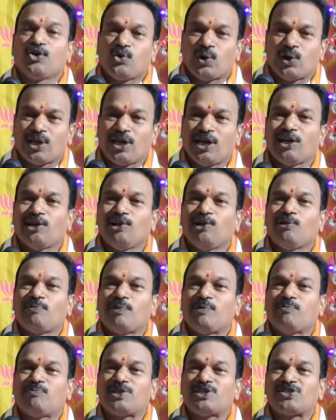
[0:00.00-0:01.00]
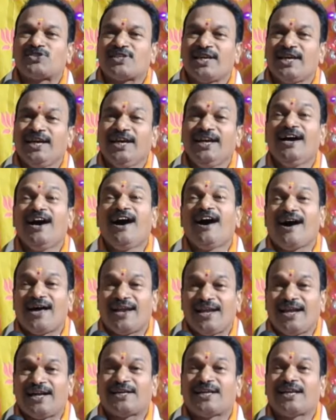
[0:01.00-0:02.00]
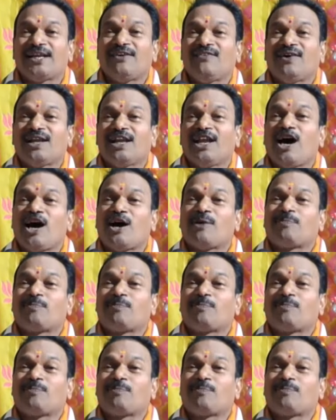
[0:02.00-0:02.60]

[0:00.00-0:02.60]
కొరియర్లో పంపిస్తే ఆ లెటర్ వల్ల